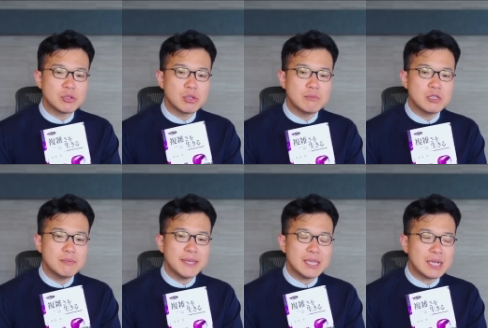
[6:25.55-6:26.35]
その結
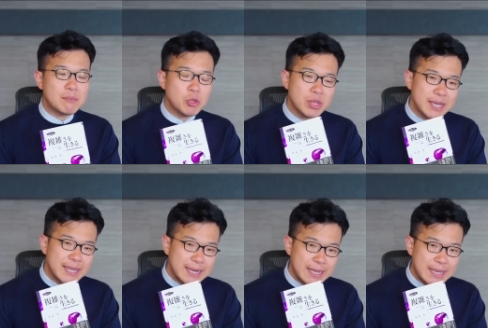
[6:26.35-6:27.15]
び方が問題
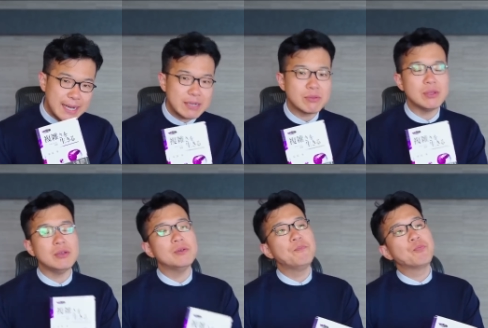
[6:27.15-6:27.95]
だからであるって
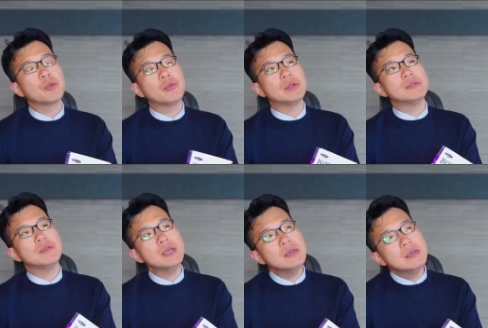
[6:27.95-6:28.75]
いうことなんです
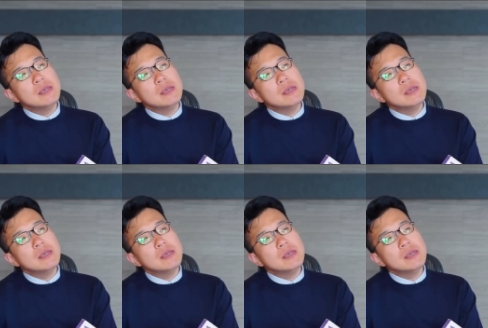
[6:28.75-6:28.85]
よね。